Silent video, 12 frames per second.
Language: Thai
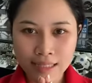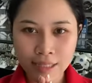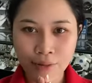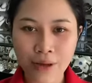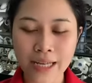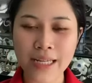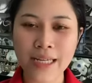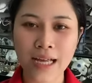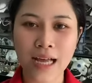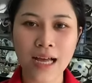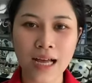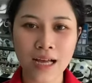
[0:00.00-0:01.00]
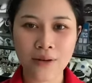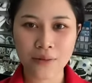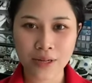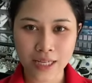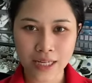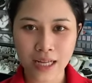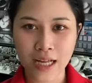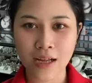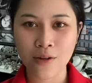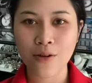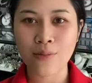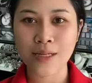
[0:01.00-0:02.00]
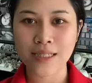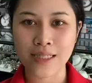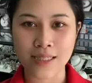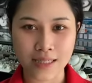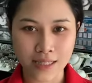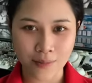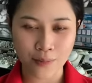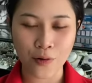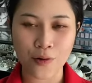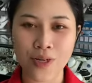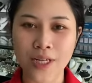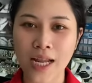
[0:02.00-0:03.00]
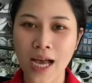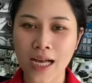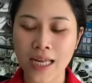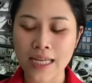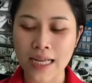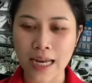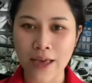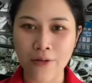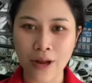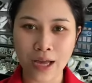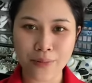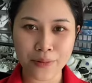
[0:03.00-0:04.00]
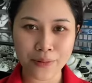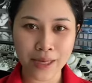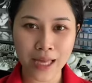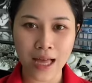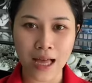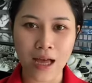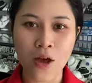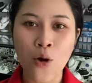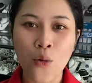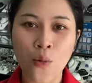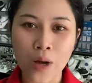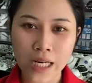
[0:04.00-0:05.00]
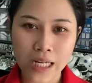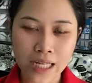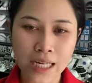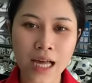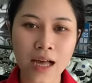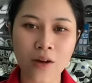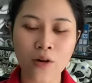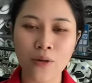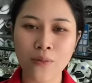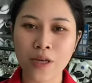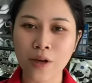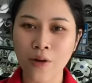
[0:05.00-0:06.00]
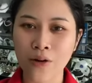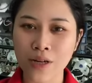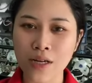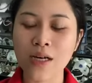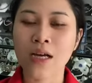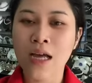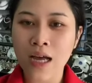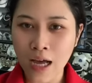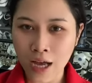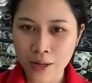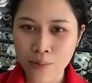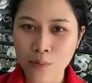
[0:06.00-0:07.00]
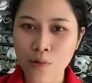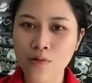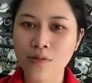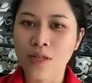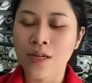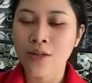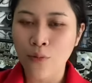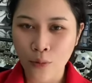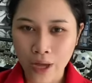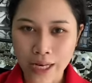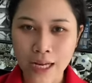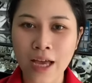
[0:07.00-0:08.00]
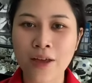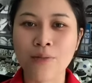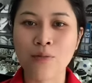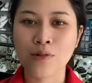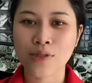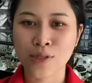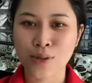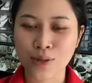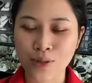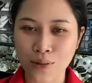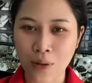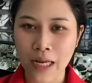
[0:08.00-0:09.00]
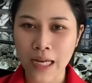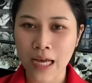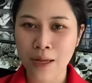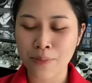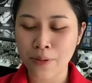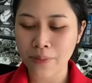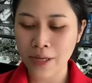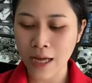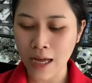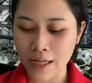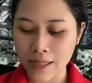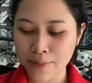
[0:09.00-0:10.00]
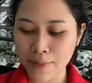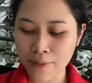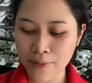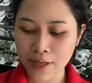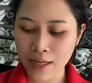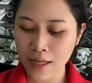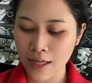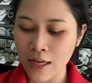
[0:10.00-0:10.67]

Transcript: สวัสดีค่ะวันนี้นะคะก็มาเจอเจอกับน้องริด้ากันอีกแล้วนะคะ พี่พี่ขา วันนี้นะคะก็มีออเดอร์ไข่มุกแหวนไข่มุกสวยๆนะคะพี่พี่ขาที่พี่พี่